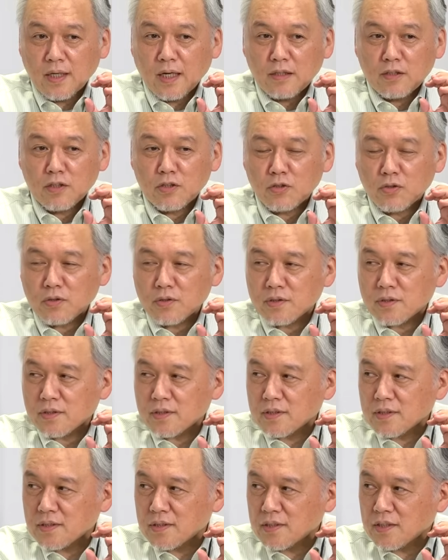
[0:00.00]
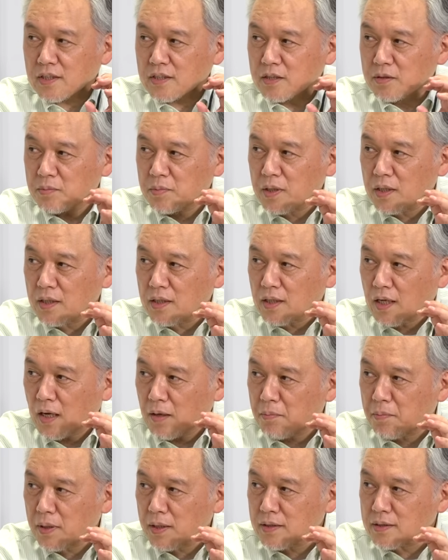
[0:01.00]
逆に言うと説明員、
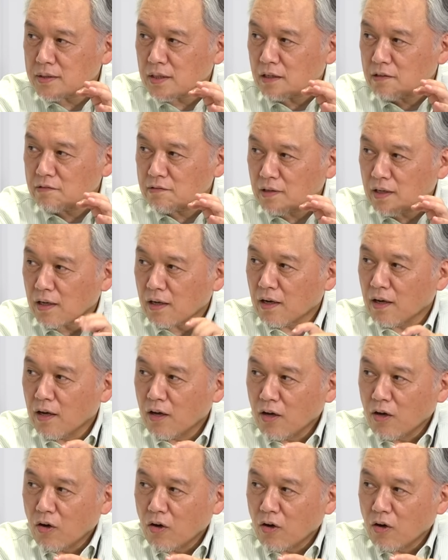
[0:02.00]
販売員さんは